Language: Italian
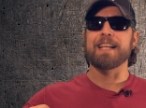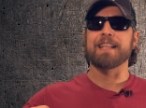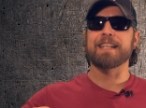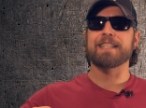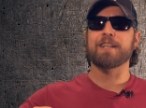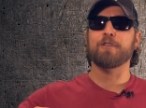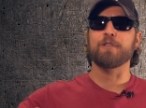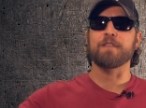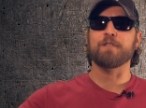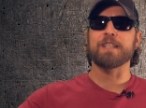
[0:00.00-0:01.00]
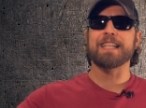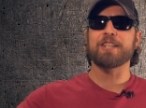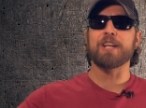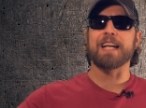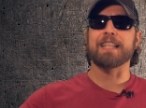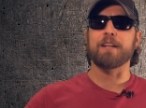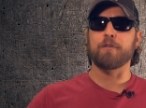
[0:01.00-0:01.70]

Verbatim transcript: In 3 secondi voi schiacciate,